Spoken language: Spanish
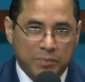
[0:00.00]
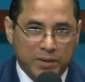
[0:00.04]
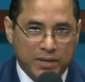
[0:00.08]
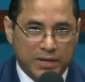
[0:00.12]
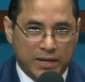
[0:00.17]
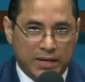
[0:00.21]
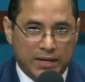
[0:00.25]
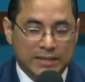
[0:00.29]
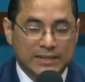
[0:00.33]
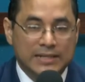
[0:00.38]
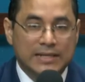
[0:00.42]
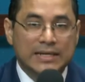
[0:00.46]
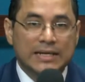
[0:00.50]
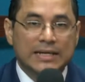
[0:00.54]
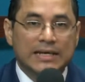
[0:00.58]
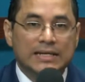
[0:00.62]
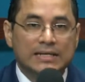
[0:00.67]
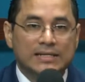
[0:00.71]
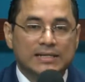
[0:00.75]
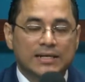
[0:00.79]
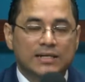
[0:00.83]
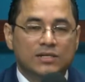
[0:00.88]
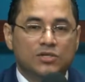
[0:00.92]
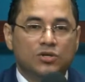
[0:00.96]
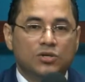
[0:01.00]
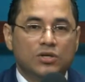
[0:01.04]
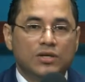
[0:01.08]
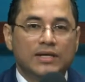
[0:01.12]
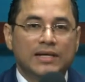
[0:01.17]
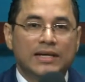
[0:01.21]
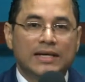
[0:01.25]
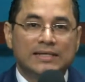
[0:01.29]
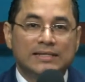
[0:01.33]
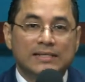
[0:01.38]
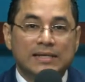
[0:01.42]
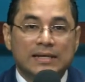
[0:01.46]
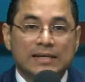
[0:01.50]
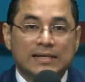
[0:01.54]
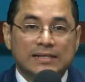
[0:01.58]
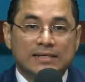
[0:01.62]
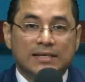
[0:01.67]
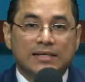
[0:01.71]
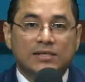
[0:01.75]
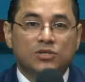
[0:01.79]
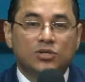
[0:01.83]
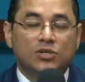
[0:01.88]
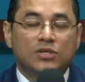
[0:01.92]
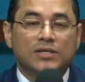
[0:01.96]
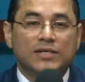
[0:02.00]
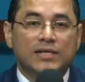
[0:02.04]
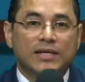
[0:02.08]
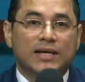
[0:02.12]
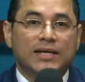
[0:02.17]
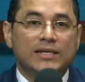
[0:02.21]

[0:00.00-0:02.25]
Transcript: pena y cerciorarse que,